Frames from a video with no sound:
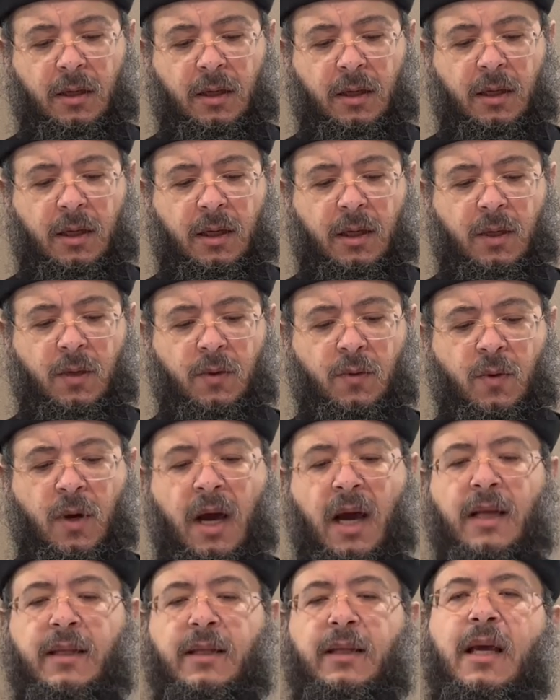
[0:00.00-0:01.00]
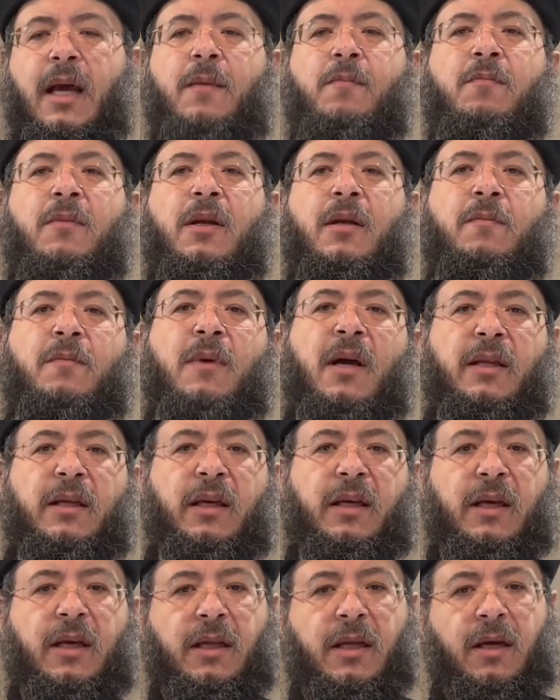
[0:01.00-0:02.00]
آه، وهتكمل
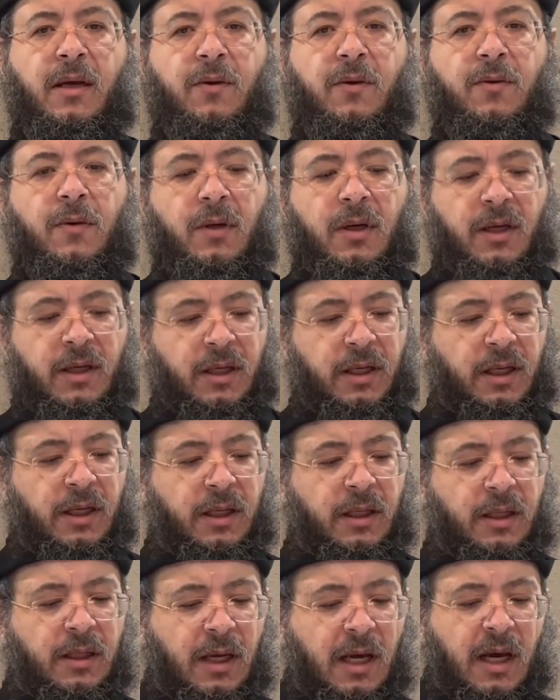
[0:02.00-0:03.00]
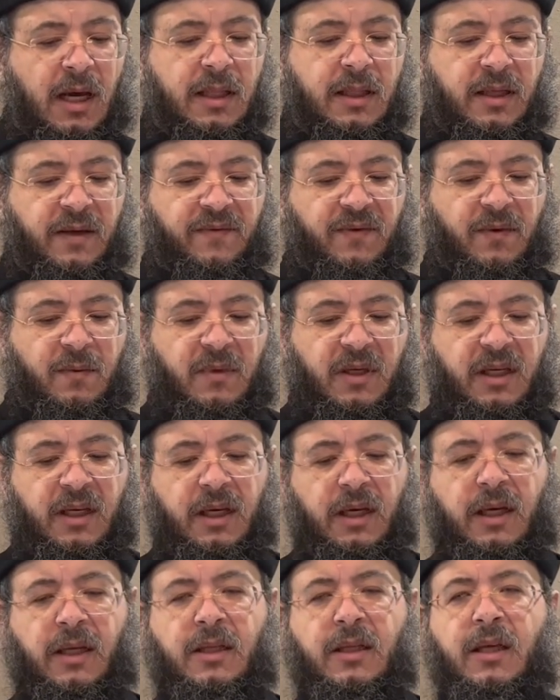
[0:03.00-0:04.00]
بعد كده كل حين حتى في
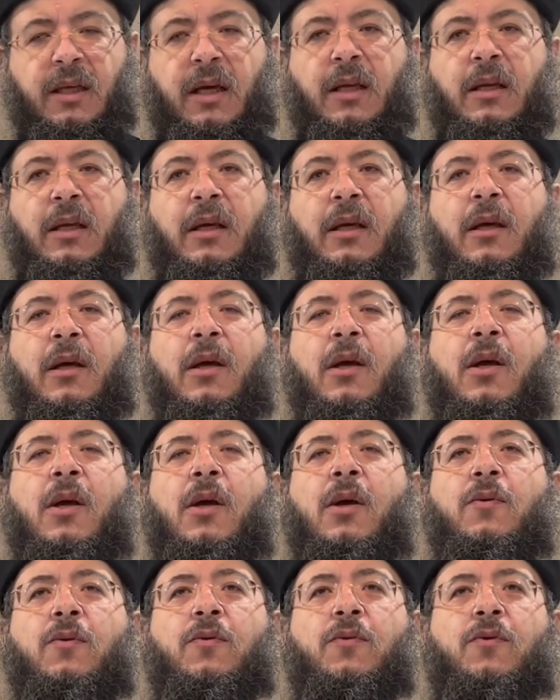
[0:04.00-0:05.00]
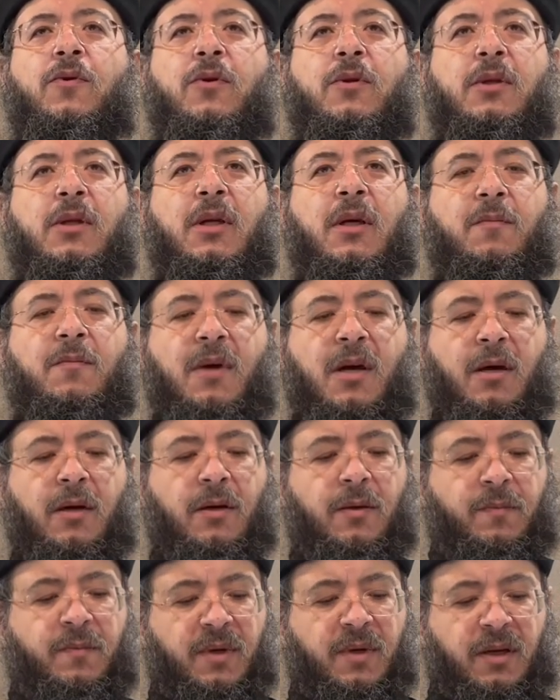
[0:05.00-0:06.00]
المجيء التاني ووجودنا مع
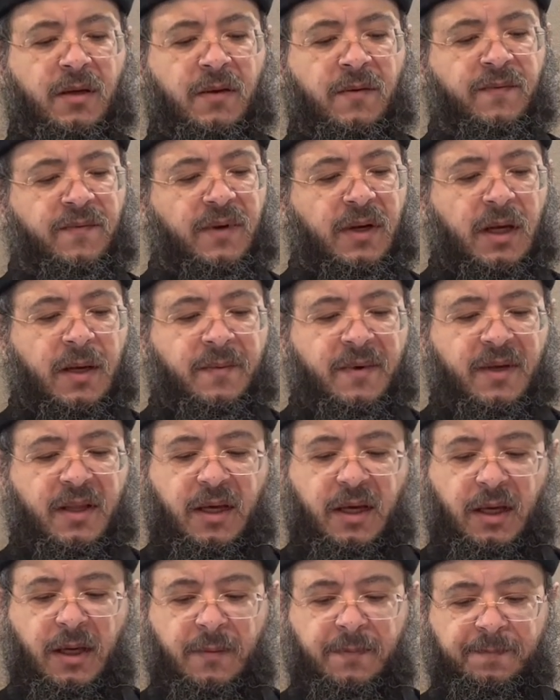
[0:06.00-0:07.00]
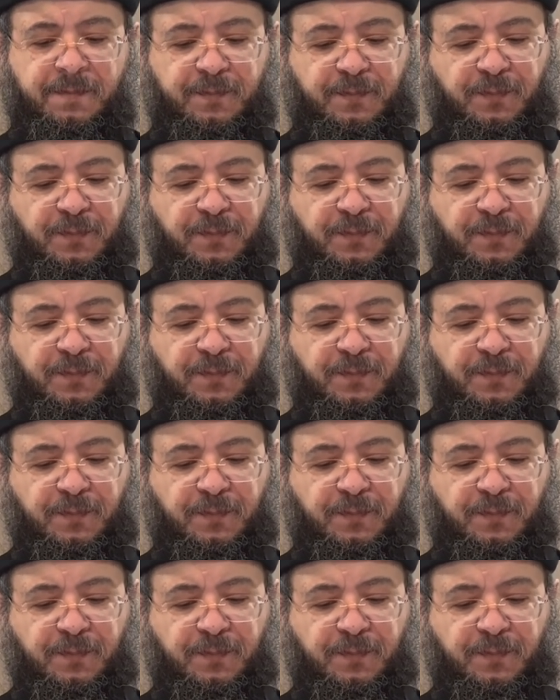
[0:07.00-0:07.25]
ربنا في الأبدية